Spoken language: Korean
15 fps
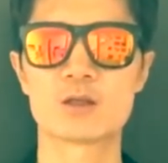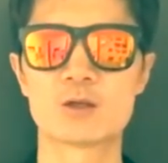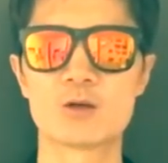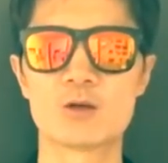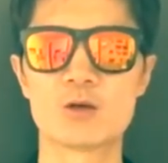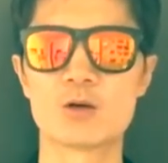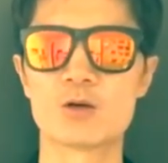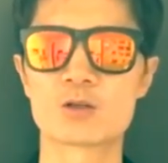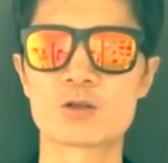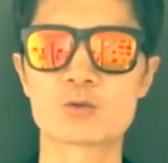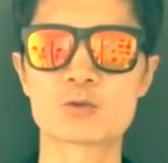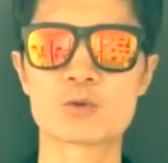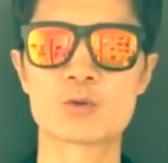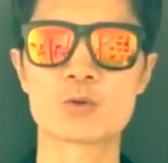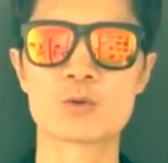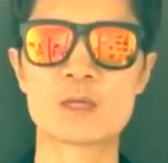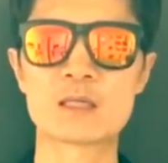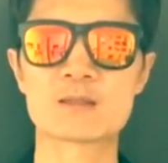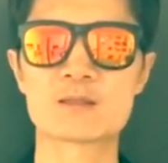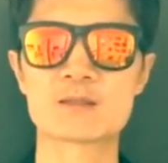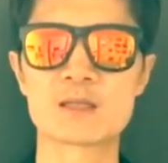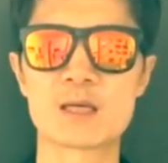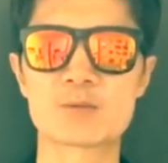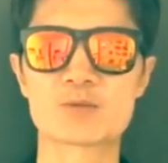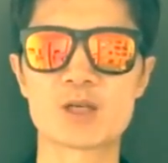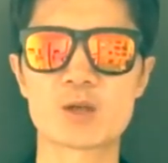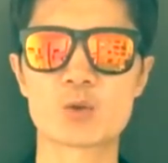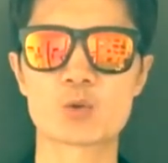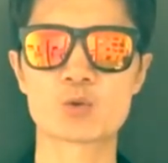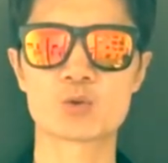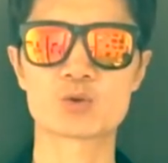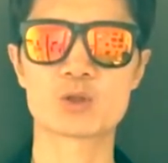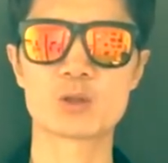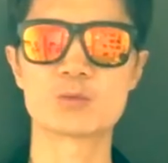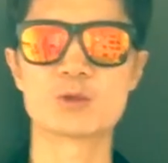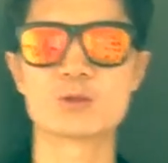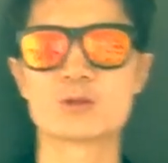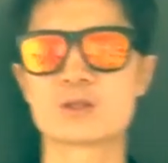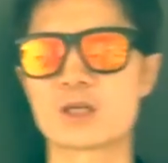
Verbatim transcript: 어, 성공한 사람들의 공통점을